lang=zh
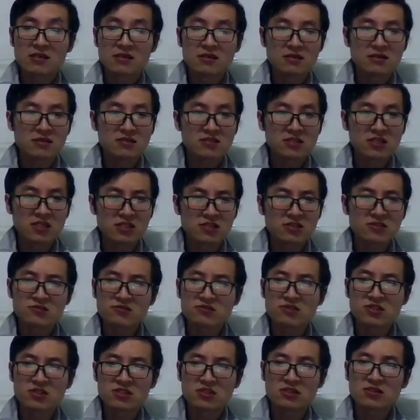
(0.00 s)
这个就
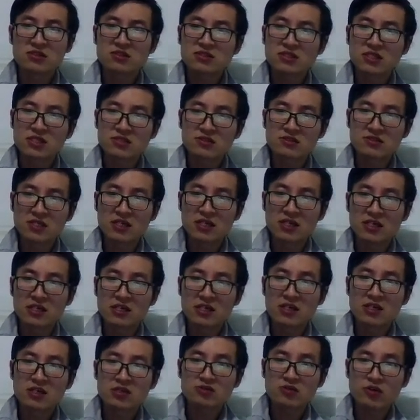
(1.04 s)
是这个就是恶了，
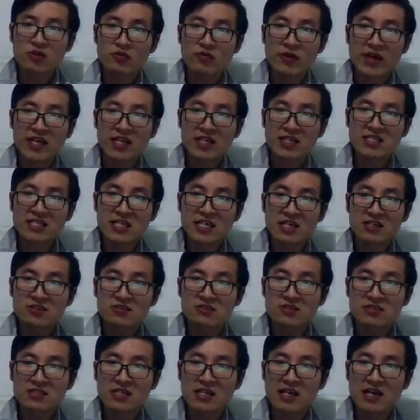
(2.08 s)
所以唯一的邪恶就
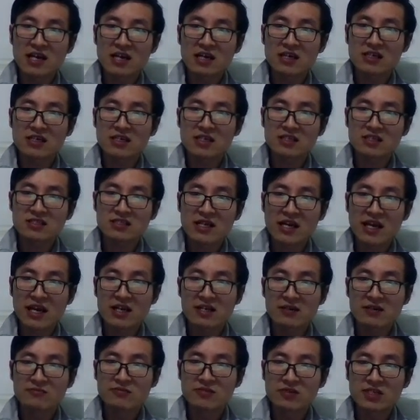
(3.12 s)
是这两个，一个是害
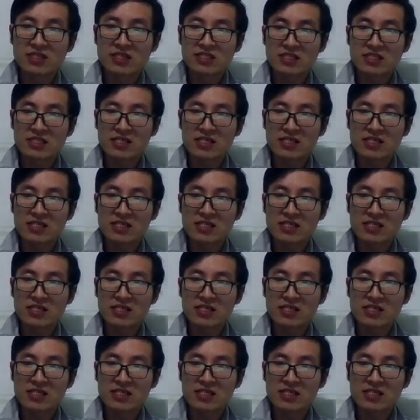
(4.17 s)
人不利己，